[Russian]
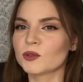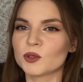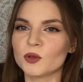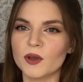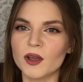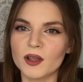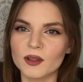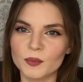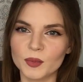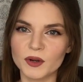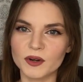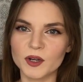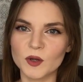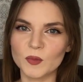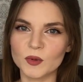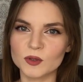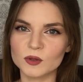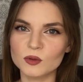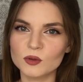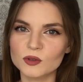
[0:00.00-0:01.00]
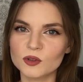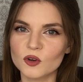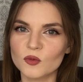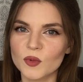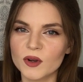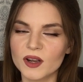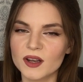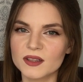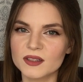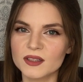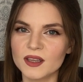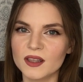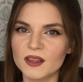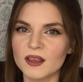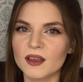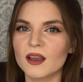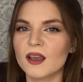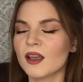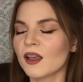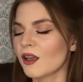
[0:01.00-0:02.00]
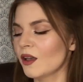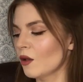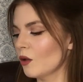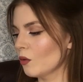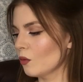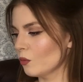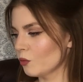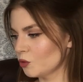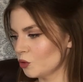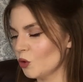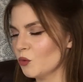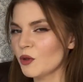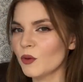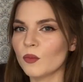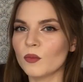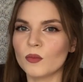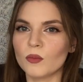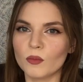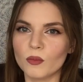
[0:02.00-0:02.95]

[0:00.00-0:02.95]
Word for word: что я, например, не послушаю в магазине, все мне,